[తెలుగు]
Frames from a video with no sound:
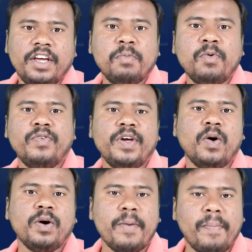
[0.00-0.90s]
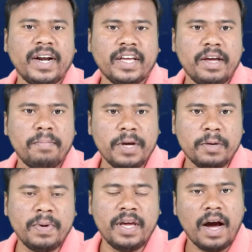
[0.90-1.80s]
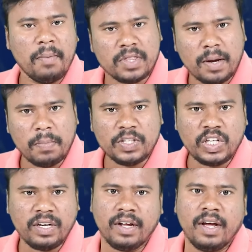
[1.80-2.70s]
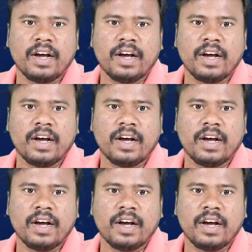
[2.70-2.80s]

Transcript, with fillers: ఈ మూవీలో ఇప్పటికే బిగ్ బి అమితాబ్ బచ్చన్